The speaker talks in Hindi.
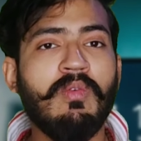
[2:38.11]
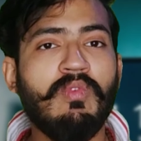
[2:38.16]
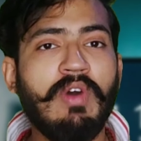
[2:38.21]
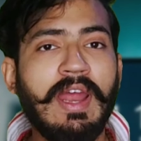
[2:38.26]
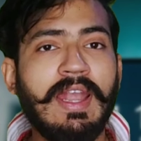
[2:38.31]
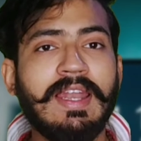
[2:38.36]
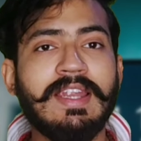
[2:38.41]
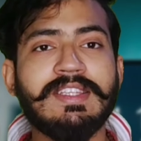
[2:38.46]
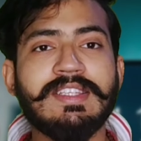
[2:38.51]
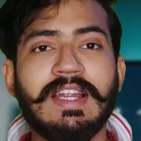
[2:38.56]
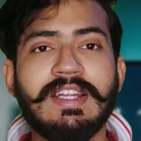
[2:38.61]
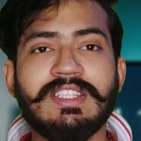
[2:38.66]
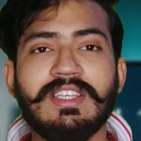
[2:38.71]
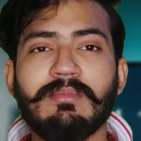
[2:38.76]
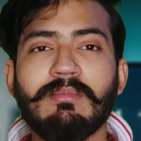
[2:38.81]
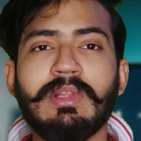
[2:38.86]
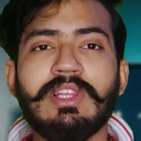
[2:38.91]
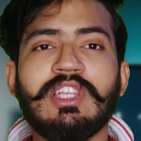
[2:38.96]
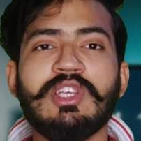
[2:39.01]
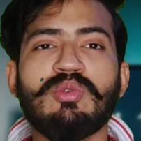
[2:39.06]
वायरलेस
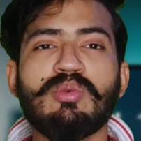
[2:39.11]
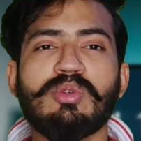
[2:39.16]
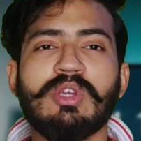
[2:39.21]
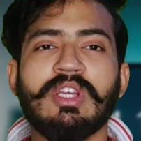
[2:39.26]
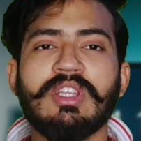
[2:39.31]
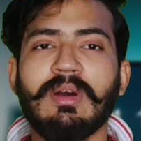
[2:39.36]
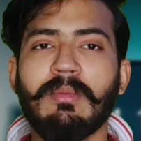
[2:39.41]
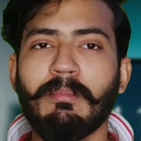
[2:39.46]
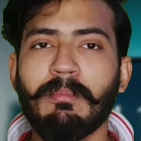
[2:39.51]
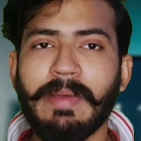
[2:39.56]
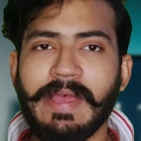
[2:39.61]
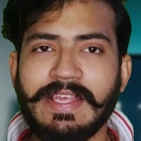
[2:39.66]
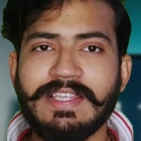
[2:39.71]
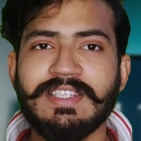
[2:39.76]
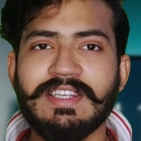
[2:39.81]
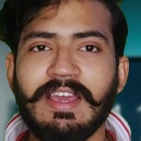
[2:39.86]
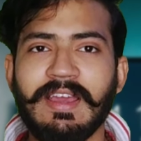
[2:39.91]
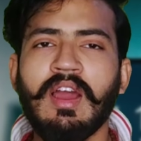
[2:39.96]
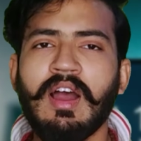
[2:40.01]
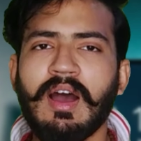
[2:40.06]
चार्जिंग मिलती है जो कि एकदम
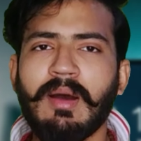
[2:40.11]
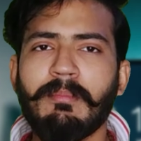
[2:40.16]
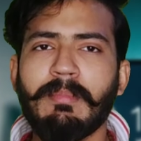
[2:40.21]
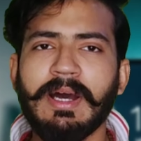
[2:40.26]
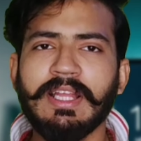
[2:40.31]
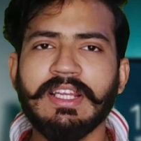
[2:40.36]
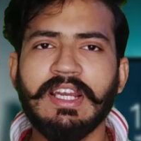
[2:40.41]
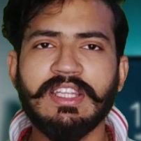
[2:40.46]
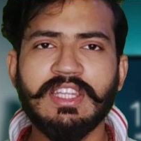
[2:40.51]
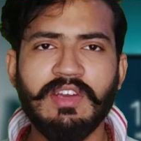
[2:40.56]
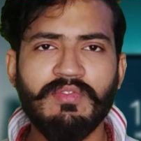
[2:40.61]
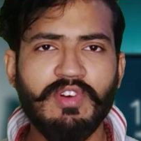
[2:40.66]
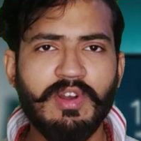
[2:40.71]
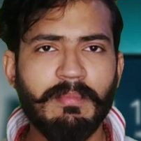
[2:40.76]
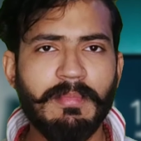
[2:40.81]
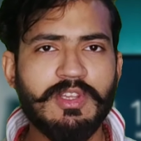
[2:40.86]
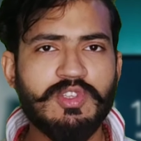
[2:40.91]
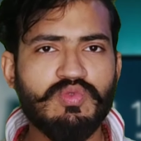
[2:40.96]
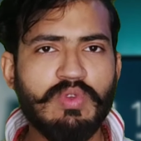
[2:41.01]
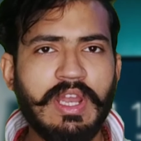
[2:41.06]
बेस्ट है अब बात करते हैं वन
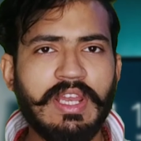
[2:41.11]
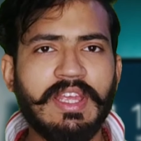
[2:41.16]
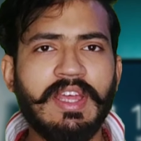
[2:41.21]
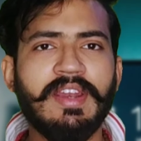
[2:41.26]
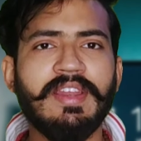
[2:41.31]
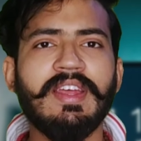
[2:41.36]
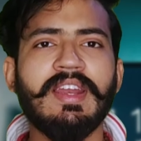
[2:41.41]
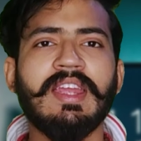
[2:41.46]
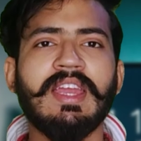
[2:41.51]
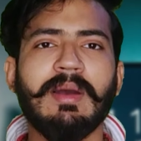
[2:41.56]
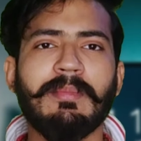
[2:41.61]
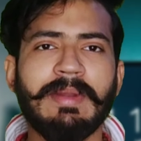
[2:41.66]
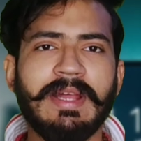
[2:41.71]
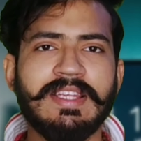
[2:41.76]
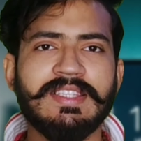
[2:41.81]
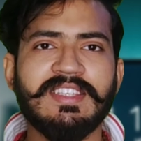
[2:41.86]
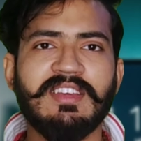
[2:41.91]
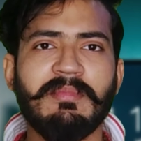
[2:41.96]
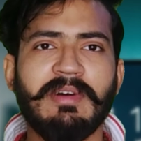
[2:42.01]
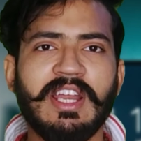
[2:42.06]
प्लस ट्वेल्व के रियर
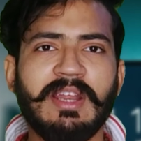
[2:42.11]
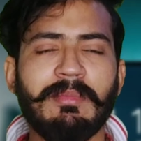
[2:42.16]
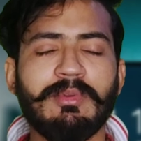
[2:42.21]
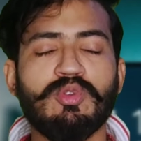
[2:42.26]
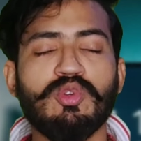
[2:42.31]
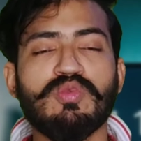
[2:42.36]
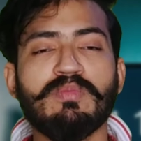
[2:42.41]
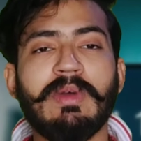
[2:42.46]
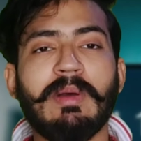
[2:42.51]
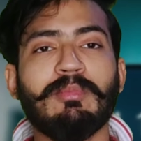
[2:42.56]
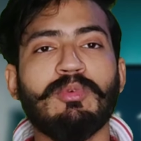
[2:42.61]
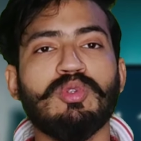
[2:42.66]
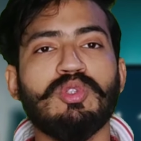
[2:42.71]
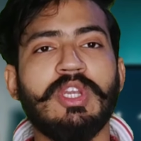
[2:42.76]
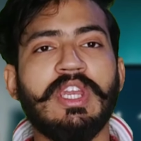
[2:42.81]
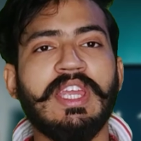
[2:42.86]
कैमराज के बारे में तो इसमें आपको